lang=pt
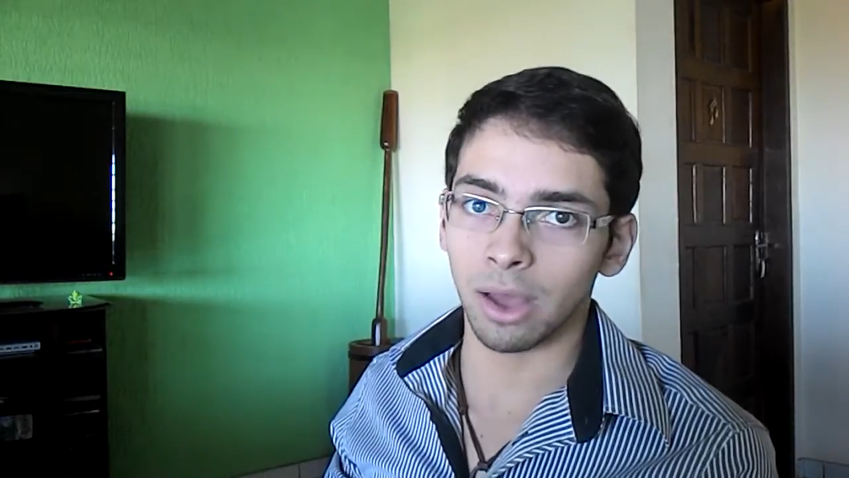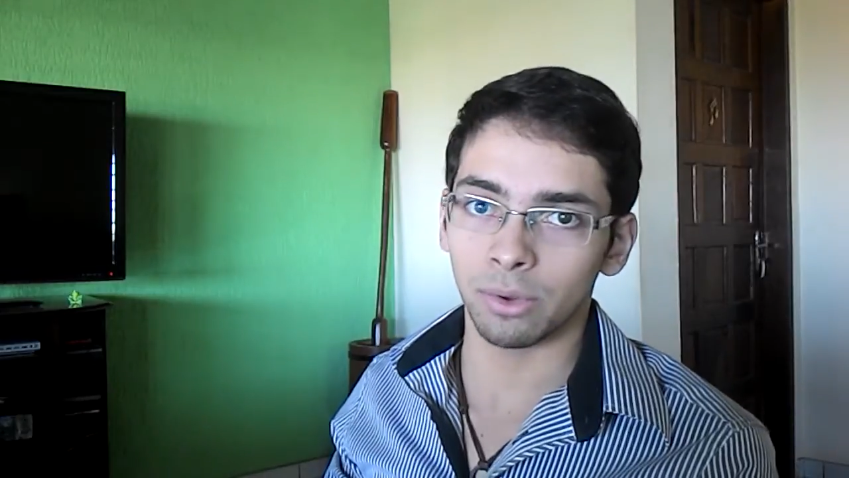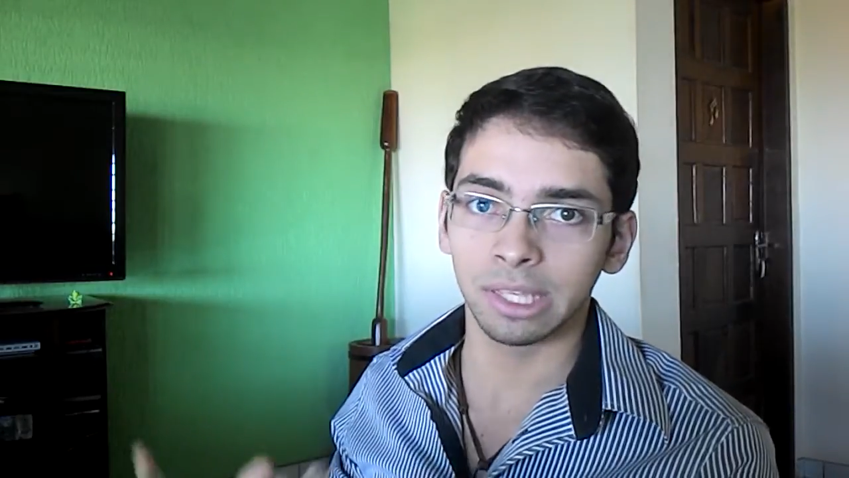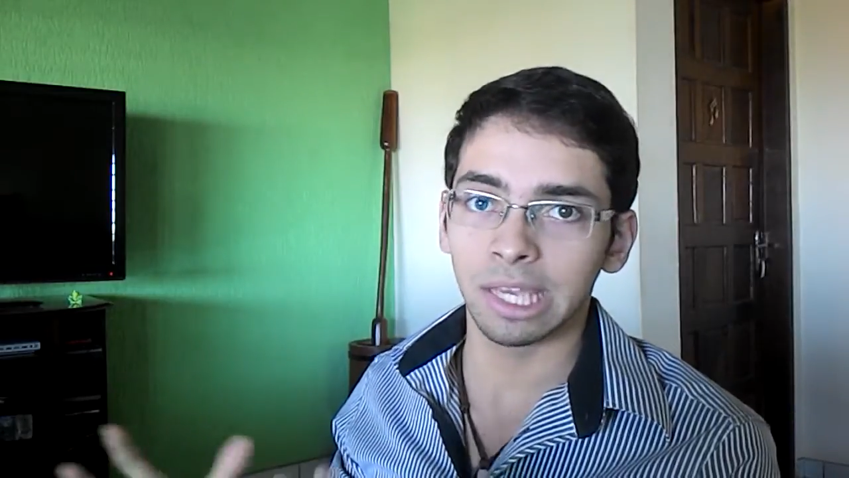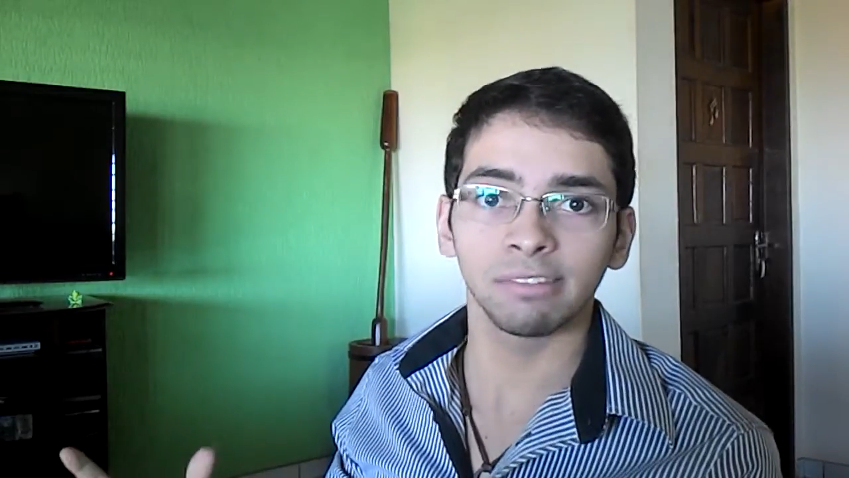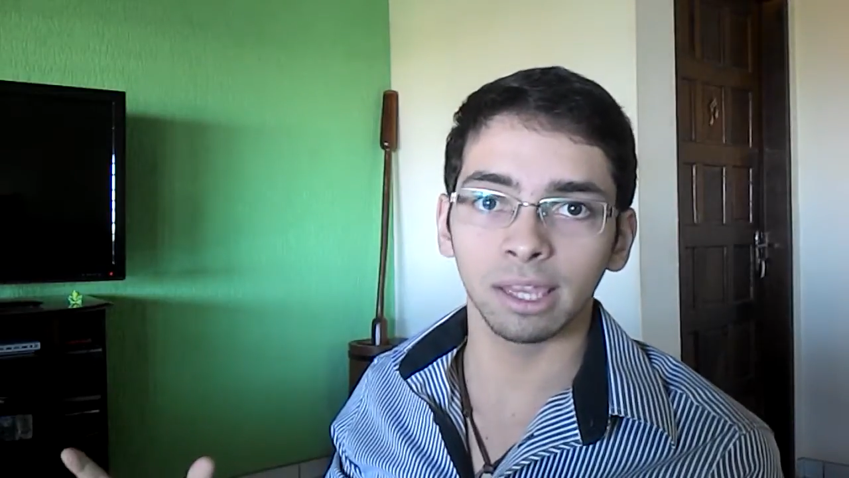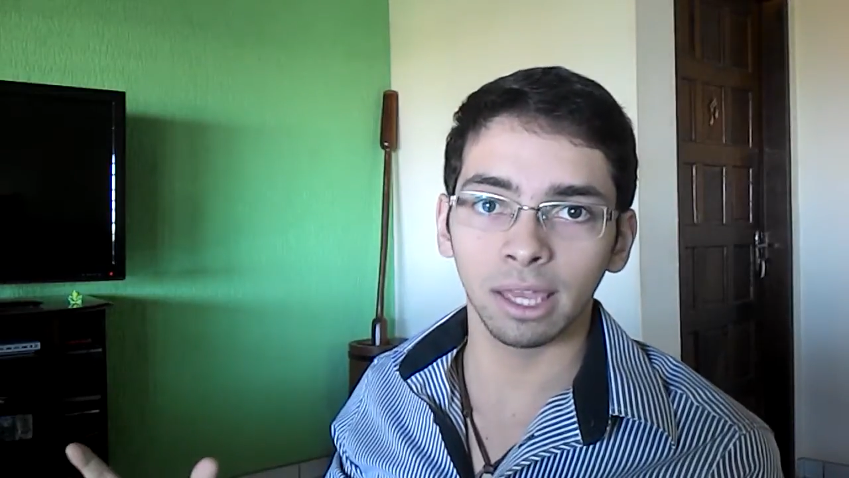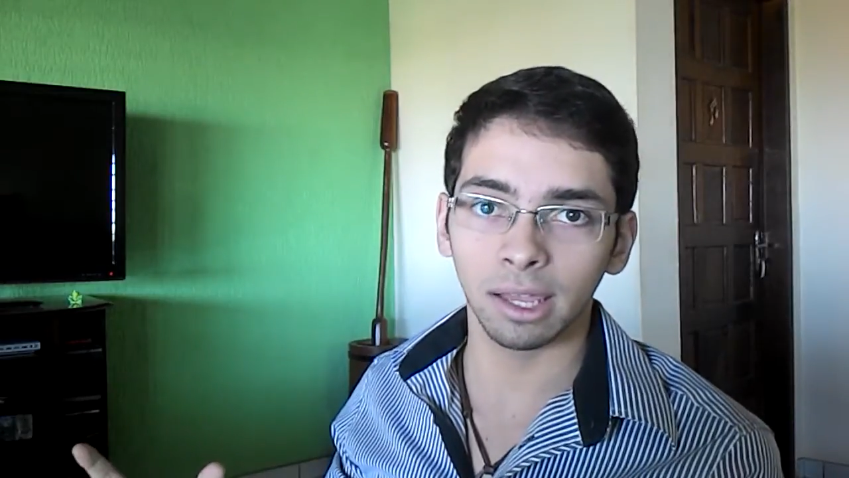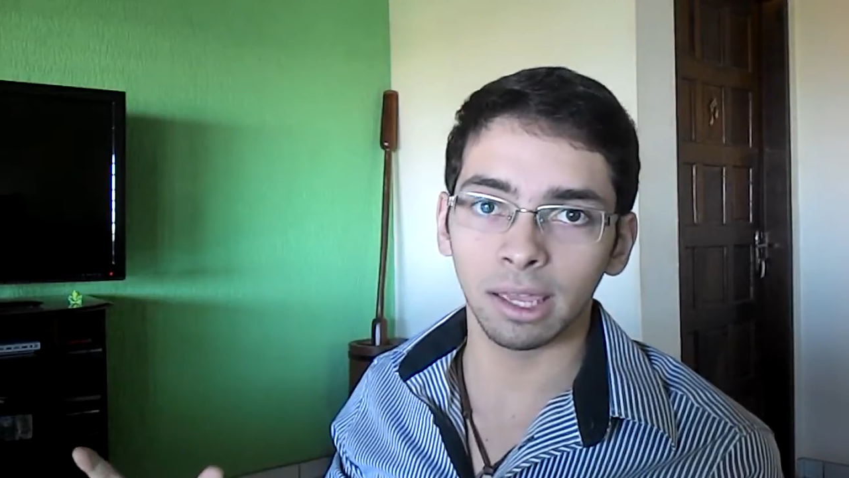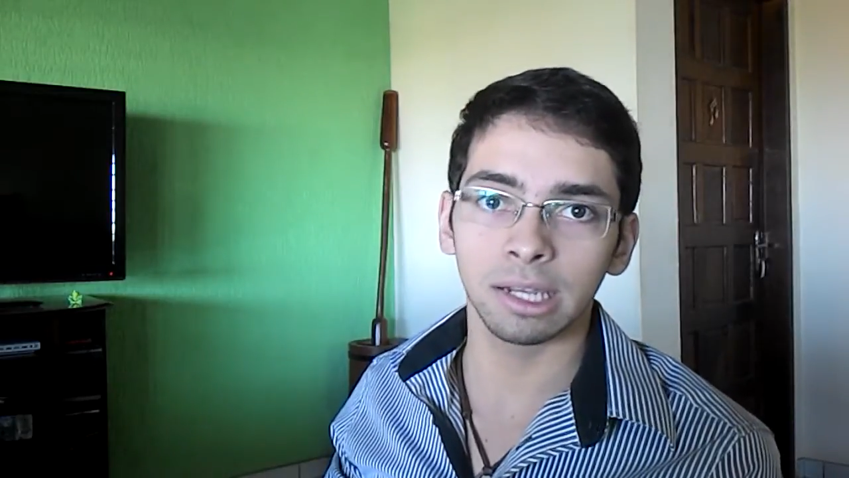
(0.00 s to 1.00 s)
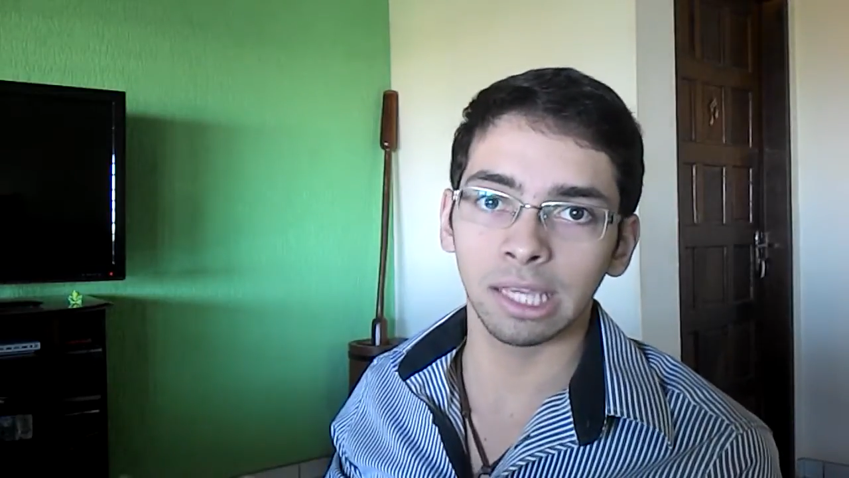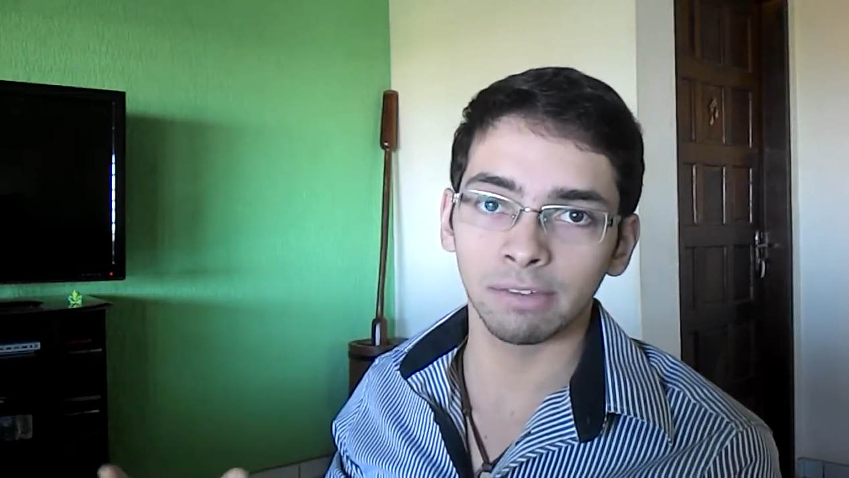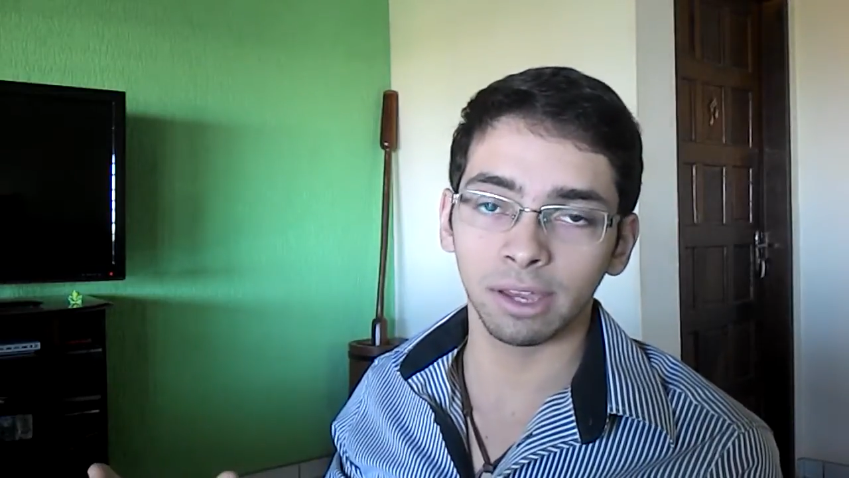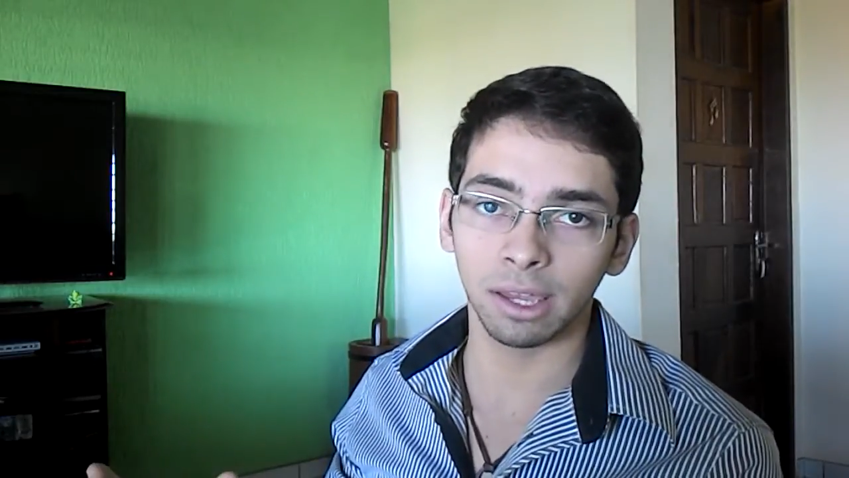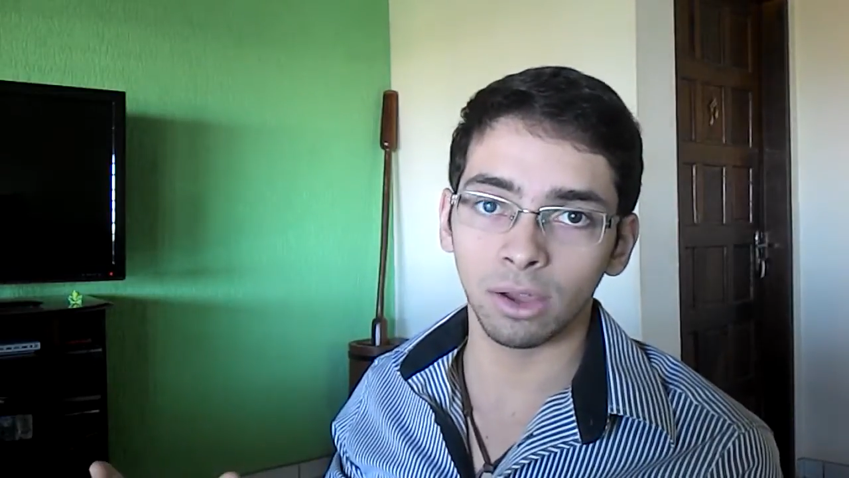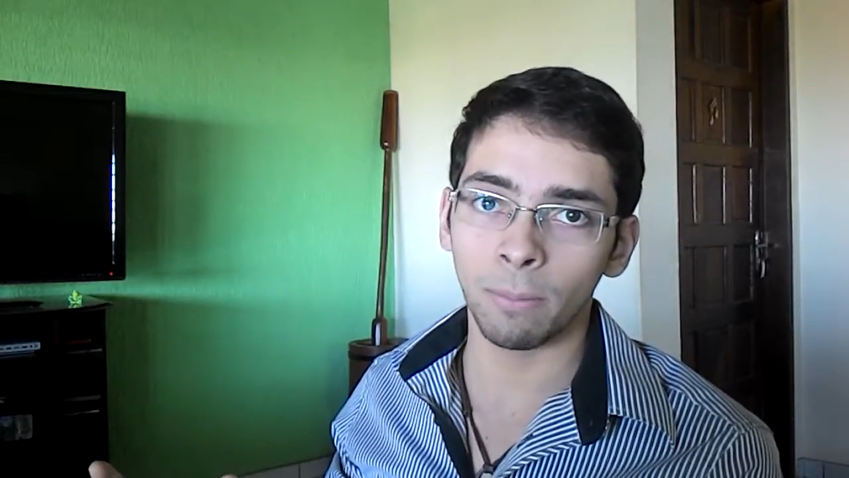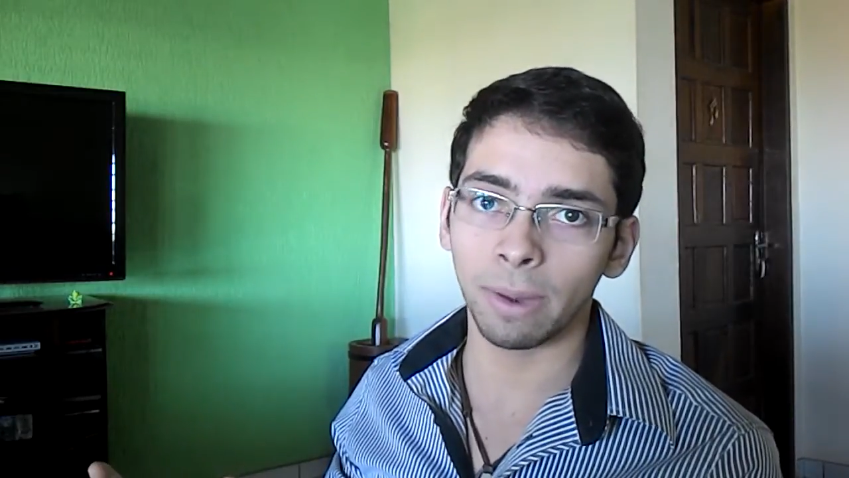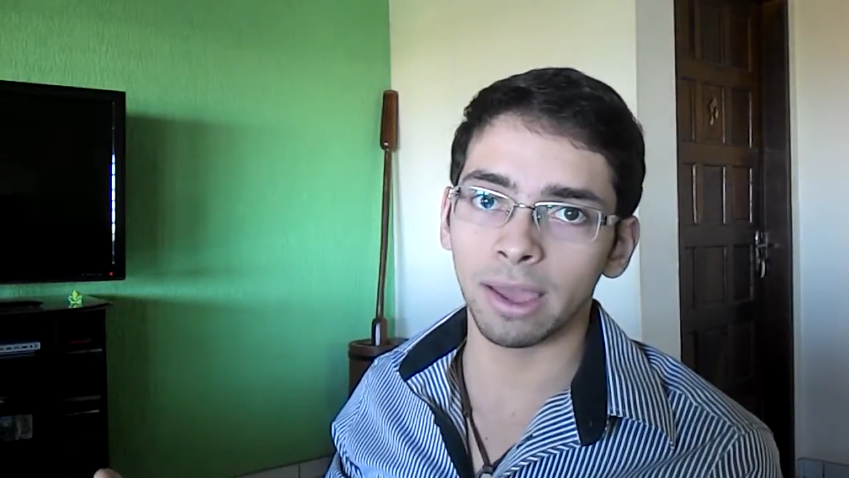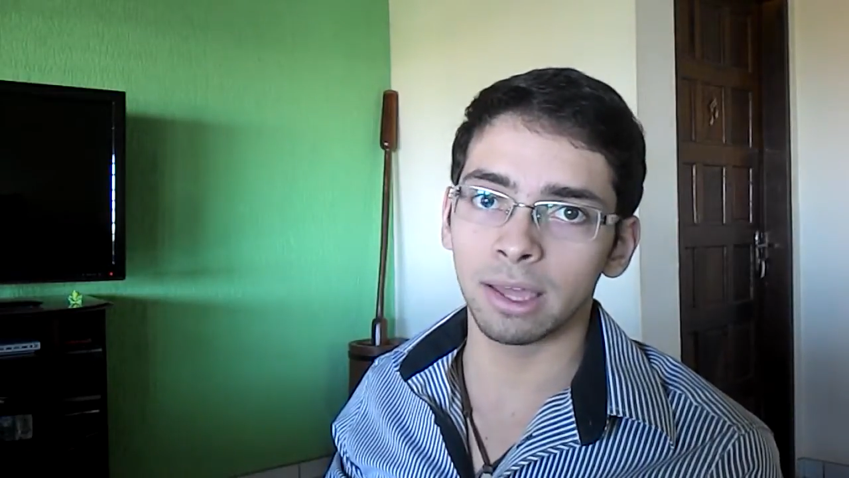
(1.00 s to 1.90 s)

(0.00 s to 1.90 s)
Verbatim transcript: ninguém vai querer ele, ninguém vai querer comprar ele.